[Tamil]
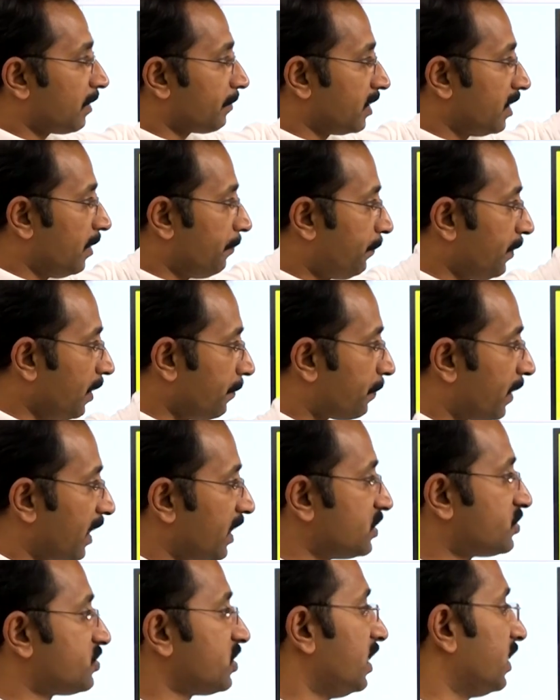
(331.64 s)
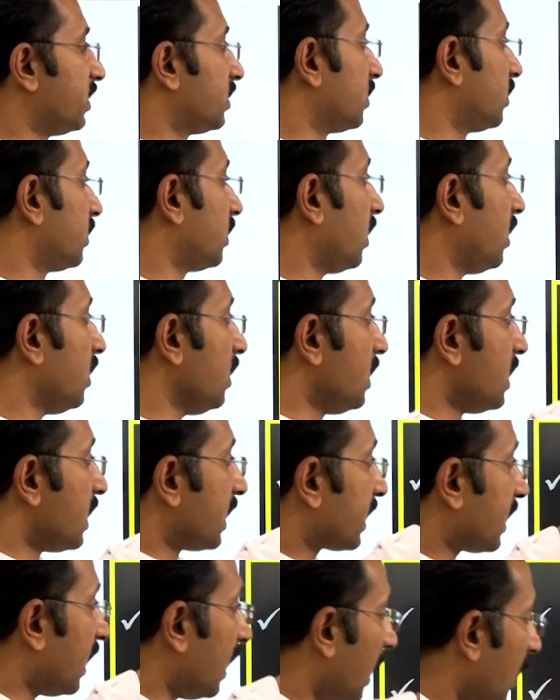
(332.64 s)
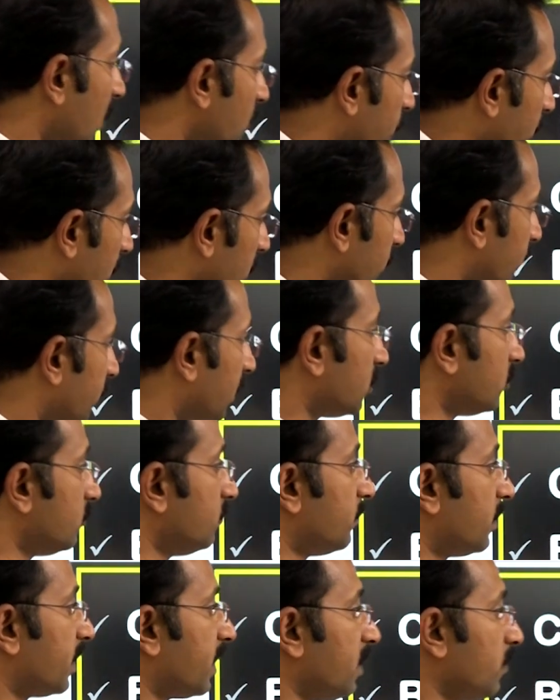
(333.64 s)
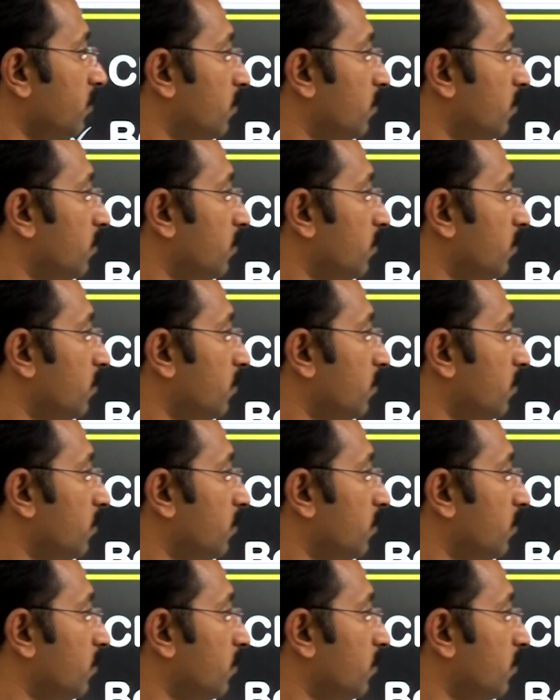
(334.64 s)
நாம் எப்படி பயிற்சி அளிக்கிறோன்னா கால்ஃபர் வரும் வரை